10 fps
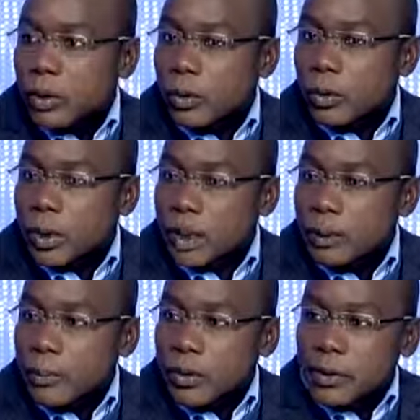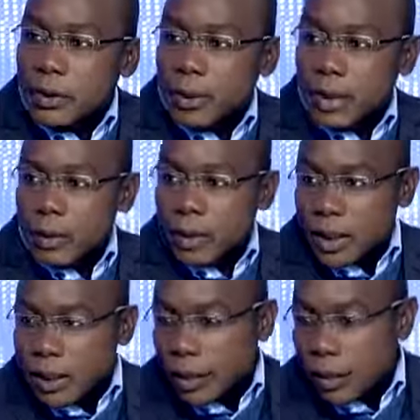le crime
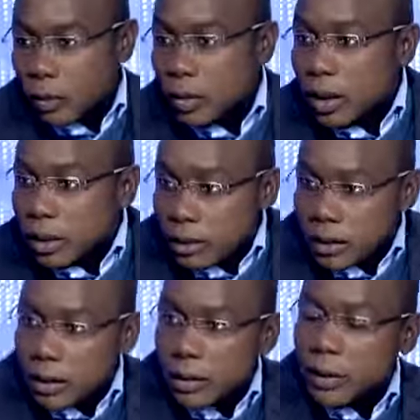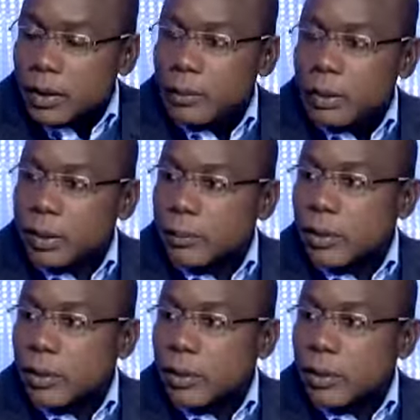cybercriminel a trois caractéristiques principales.